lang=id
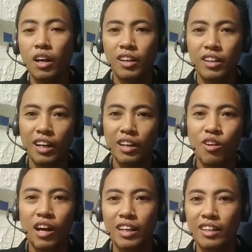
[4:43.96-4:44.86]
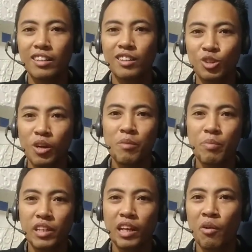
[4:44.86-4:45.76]
Kalau hal soal
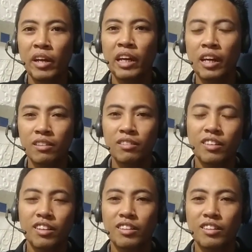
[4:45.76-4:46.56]
penyelewengan